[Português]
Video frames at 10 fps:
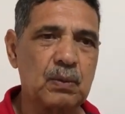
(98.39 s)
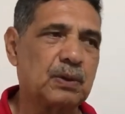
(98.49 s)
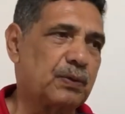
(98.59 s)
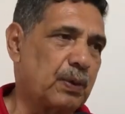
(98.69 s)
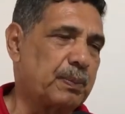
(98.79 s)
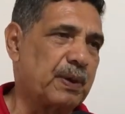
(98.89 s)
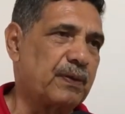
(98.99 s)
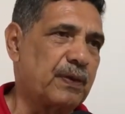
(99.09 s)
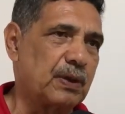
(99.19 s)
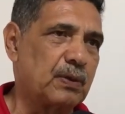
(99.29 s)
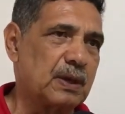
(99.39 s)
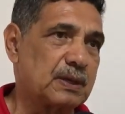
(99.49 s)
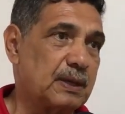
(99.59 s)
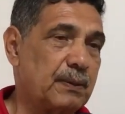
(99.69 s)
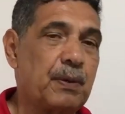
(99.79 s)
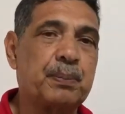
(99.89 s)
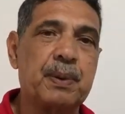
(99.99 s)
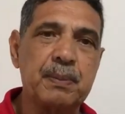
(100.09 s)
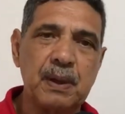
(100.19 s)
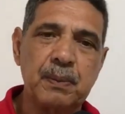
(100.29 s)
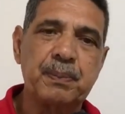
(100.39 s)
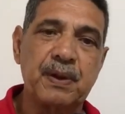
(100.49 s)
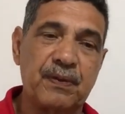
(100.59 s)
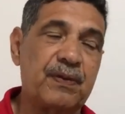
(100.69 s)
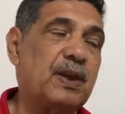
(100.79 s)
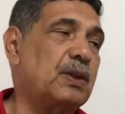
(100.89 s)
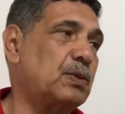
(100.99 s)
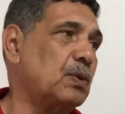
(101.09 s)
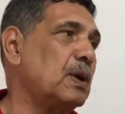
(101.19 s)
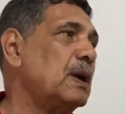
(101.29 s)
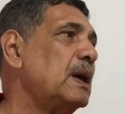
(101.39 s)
quando fui prefeito do Recife, o primeiro prefeito